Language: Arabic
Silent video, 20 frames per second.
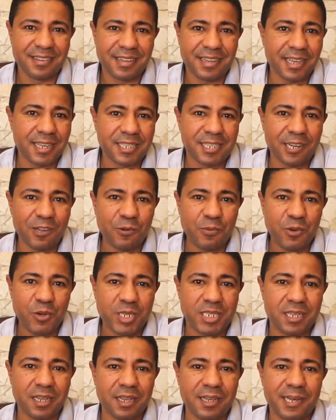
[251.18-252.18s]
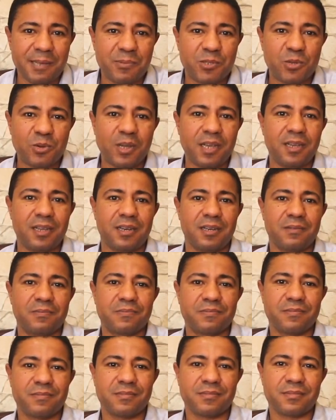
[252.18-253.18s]
كان جاوبو حتى انا بسؤال
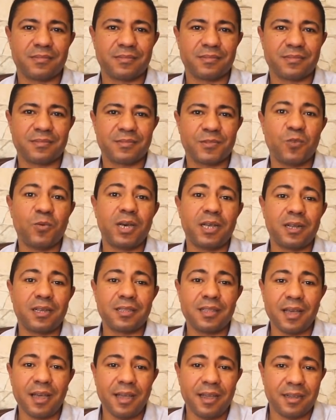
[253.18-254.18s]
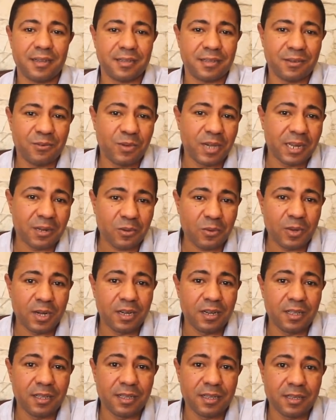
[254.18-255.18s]
وانا ضاحك قول
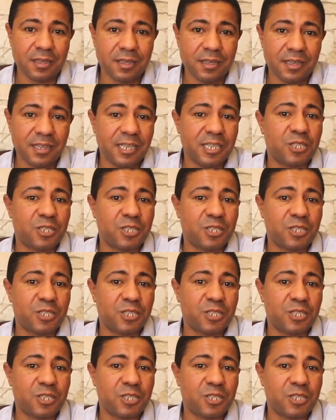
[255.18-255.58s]
لي